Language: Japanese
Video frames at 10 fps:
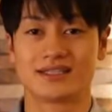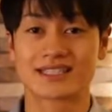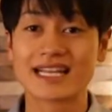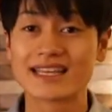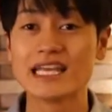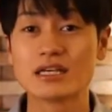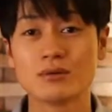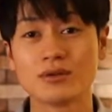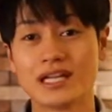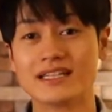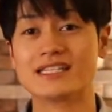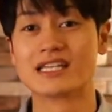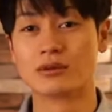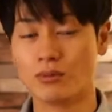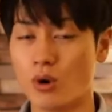使っていくものなんです
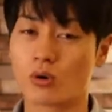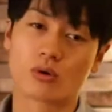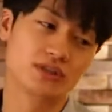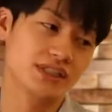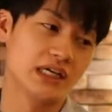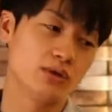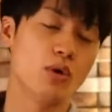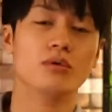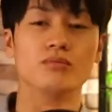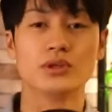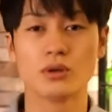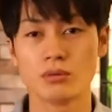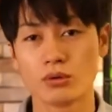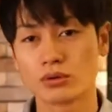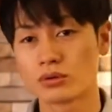けどもこちらの
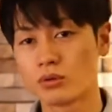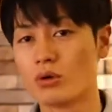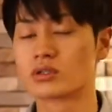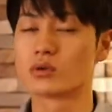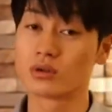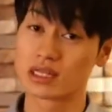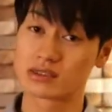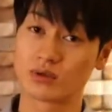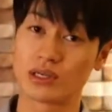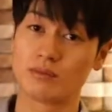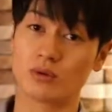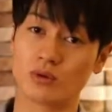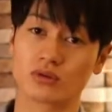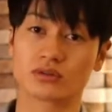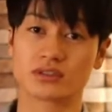ミドボンとソーダストリーム
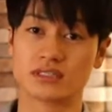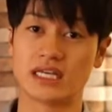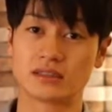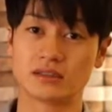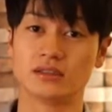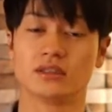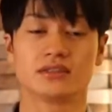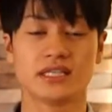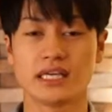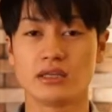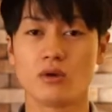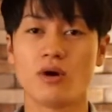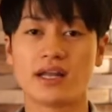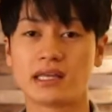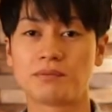をつなぐ専
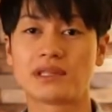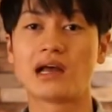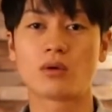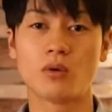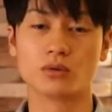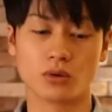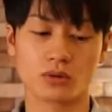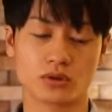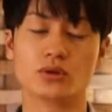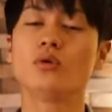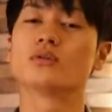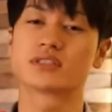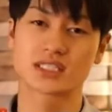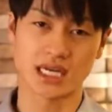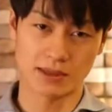用アダプターコードというの
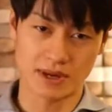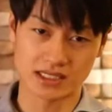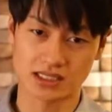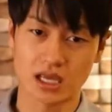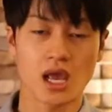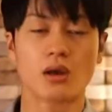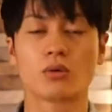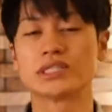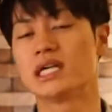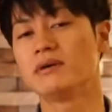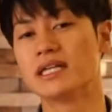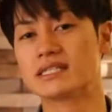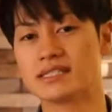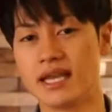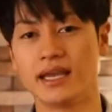を使いますこちらはで
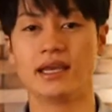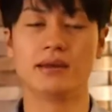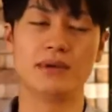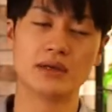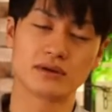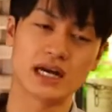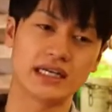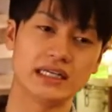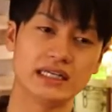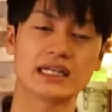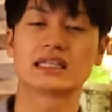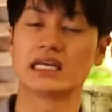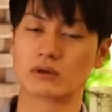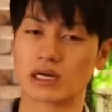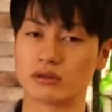すね、えメルカリだった
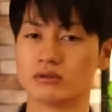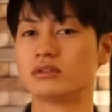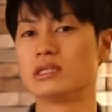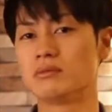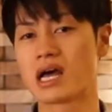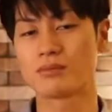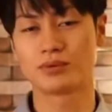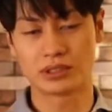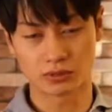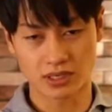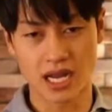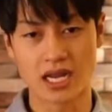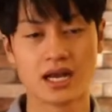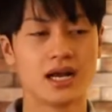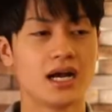りとかのフリマアプリと
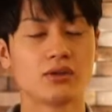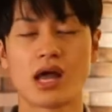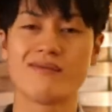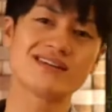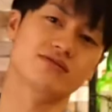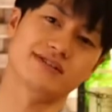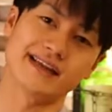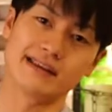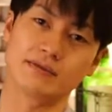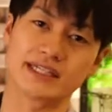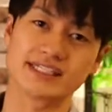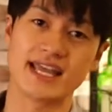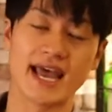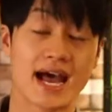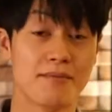かあと Amazon さんでもです
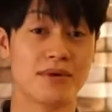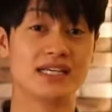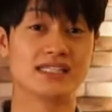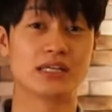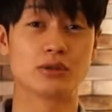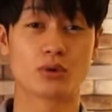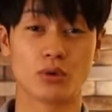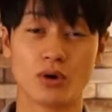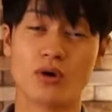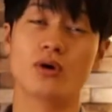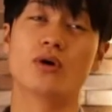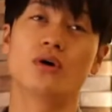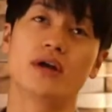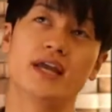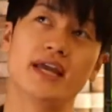ね販売してるのを
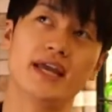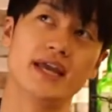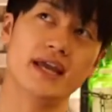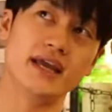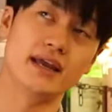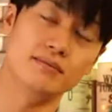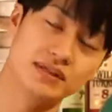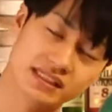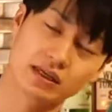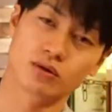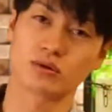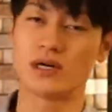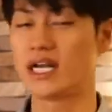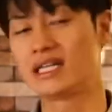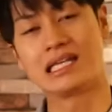えー、見つけること
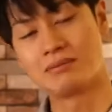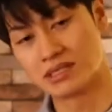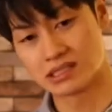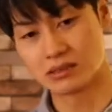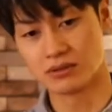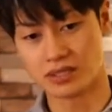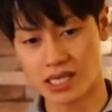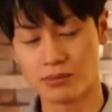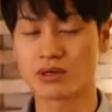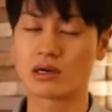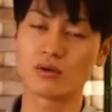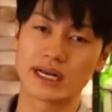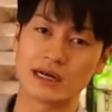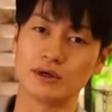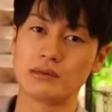ができましたので僕は今
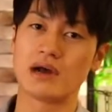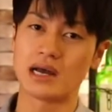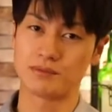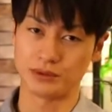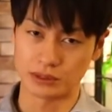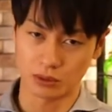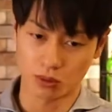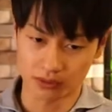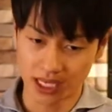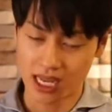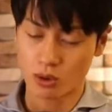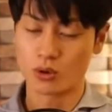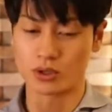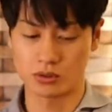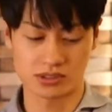回フリマアプリの方で
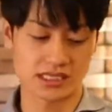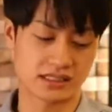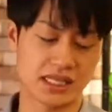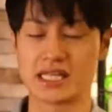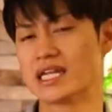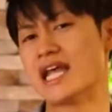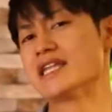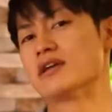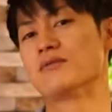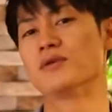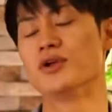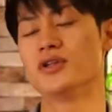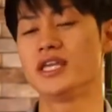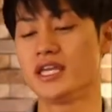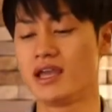購入をさせていただいているもの
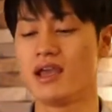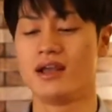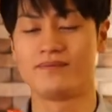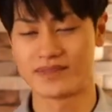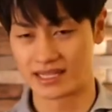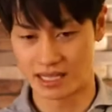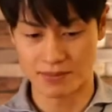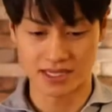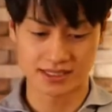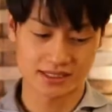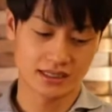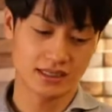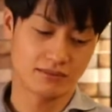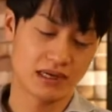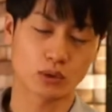になってます
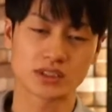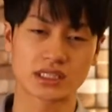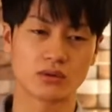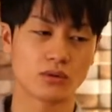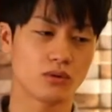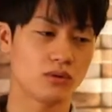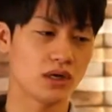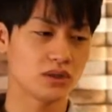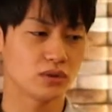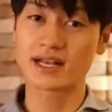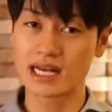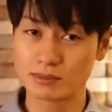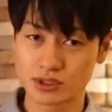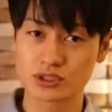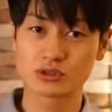まあ、こちらの方法はあのメーカー
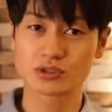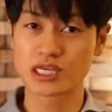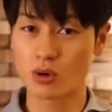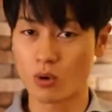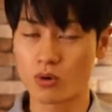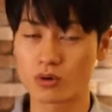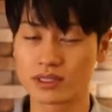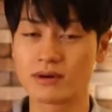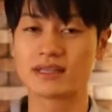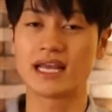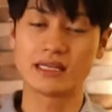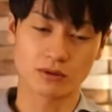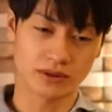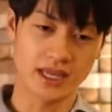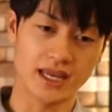も推奨している方法ではない
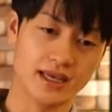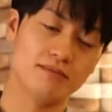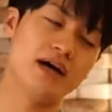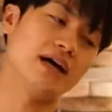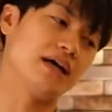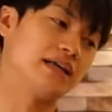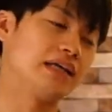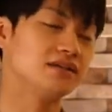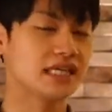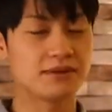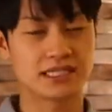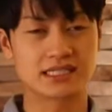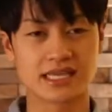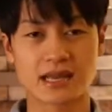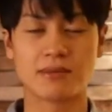ので、まあ、やる際はで
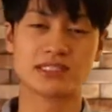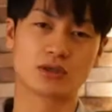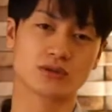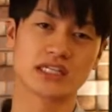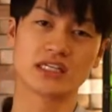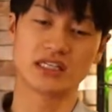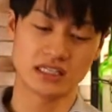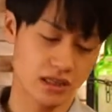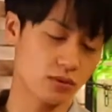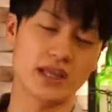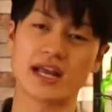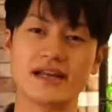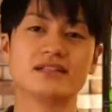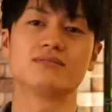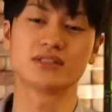すね、まあ、自己責任でお
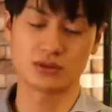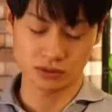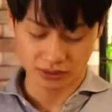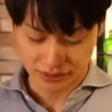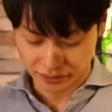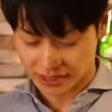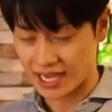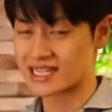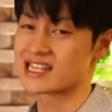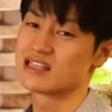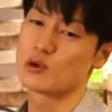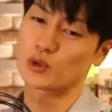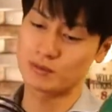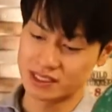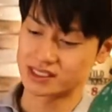願いしますというところだけ挟んでおきま